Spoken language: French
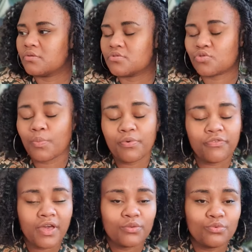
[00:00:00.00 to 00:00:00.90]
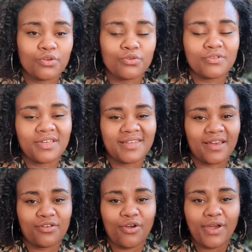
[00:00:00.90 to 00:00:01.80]
ce qu'on peut faire nous dans nos
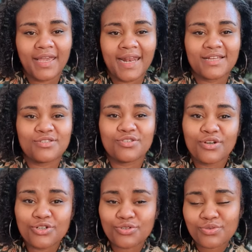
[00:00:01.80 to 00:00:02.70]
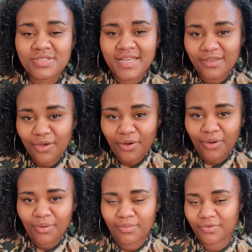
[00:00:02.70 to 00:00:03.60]
intérieurs, et la seule chose
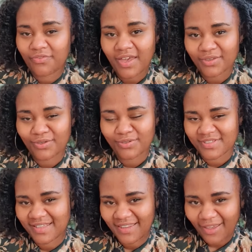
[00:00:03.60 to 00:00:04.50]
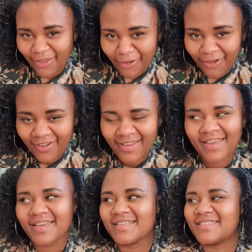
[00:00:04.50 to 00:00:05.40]
d'ailleurs qu'on peut faire dans nos intérieurs,
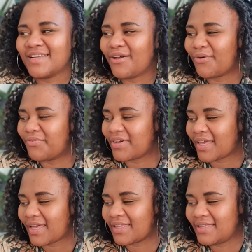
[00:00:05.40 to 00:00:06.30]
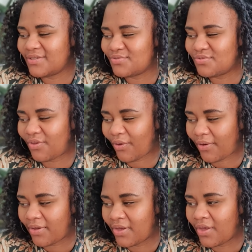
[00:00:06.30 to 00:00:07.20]
c'est leur offrir des
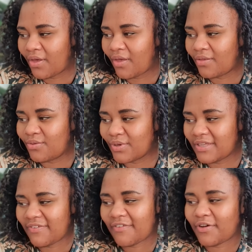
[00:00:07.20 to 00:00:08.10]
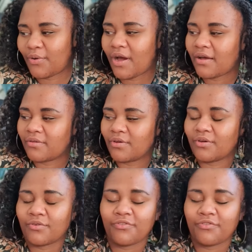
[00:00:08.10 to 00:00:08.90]
tuteurs. Donc il va falloir euh,